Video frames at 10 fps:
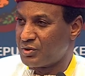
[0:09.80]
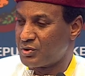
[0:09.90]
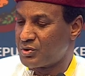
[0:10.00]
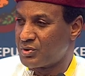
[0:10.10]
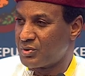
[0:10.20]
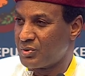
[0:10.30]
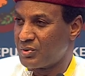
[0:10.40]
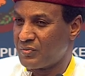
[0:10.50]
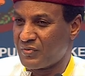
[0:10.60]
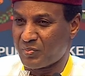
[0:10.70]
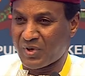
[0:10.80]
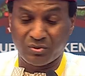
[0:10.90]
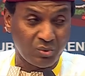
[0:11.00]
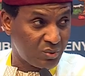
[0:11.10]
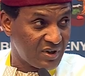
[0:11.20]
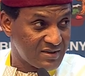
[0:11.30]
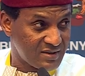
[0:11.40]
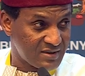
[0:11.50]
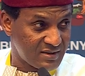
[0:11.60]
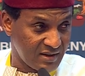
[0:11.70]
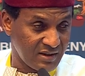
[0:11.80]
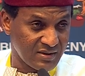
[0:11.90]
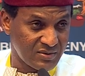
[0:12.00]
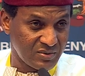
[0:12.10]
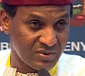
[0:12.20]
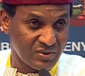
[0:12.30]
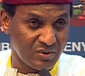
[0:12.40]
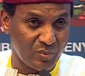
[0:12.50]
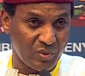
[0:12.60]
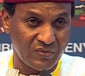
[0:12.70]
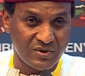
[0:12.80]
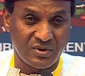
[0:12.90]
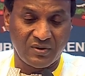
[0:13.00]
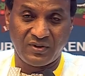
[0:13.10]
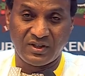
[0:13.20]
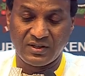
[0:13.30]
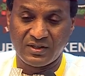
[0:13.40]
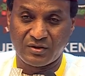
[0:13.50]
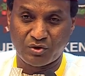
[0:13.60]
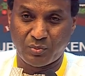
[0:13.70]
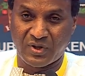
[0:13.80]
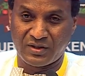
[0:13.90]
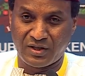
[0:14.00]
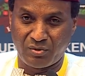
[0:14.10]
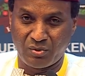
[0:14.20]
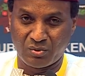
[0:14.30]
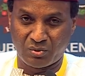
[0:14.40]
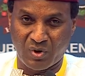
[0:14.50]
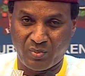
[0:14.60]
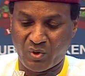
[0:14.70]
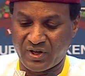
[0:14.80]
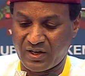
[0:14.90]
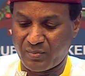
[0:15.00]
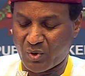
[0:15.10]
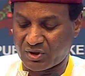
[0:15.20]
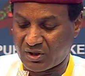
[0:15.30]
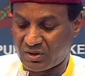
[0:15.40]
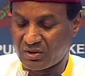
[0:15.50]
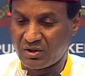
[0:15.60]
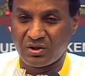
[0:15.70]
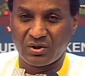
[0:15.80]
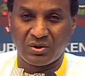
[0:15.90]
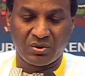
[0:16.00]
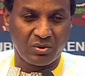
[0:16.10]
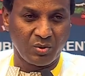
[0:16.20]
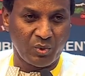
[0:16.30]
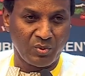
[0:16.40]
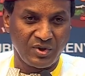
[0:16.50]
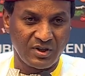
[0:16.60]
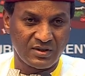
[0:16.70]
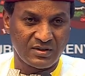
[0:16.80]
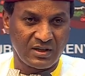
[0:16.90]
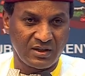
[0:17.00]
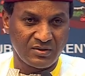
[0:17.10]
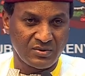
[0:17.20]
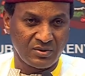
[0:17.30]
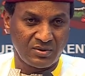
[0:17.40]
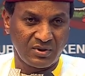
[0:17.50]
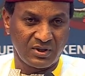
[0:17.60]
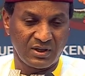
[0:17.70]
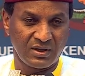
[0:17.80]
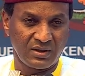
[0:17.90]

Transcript: je ne vais pas trop insister sur ce que le professeur vient de dire. Je prendrai deux ou trois points importants. Le premier, c'est la question euh,